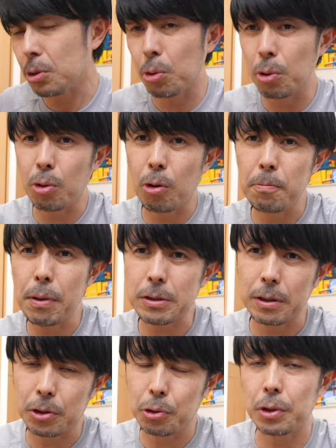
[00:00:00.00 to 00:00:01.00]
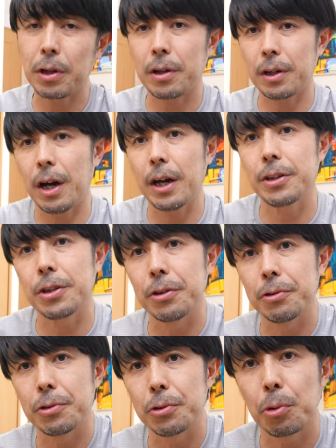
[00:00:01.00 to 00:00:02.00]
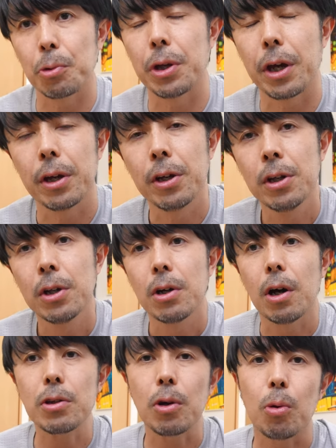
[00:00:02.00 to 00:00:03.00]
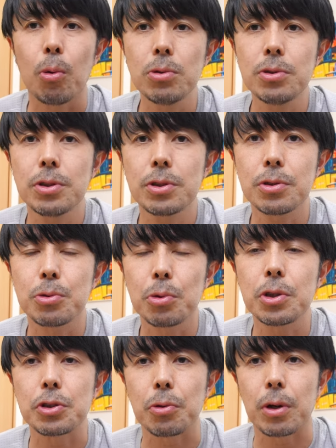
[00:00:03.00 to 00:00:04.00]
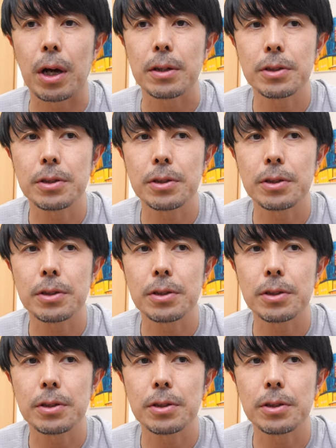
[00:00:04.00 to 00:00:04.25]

このコンパクトな筐体の中に入っているっていうところで、あとは音質どうでしょうか。